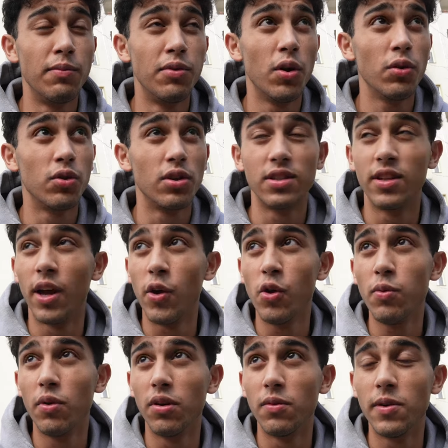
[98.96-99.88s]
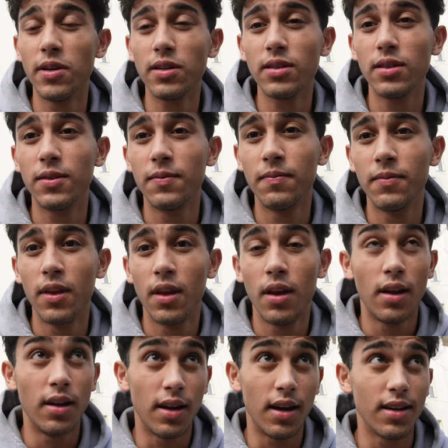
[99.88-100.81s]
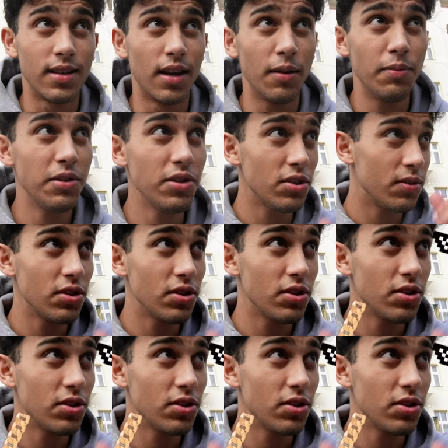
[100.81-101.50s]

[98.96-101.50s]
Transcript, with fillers: Bro, du hast drei Übungen gemacht. Ja, das hab ich.